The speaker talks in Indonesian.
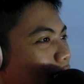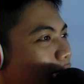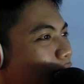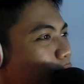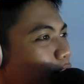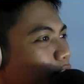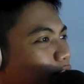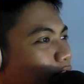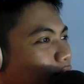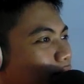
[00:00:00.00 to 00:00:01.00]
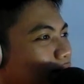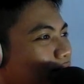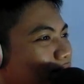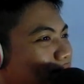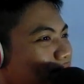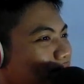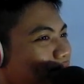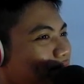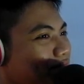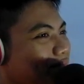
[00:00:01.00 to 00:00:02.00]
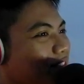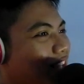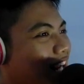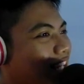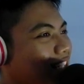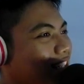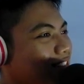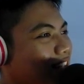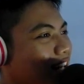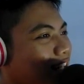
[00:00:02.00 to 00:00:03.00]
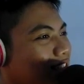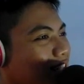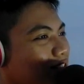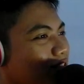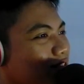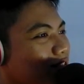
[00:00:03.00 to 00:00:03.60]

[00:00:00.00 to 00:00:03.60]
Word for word: out hmm ulang lagi ulang satu oke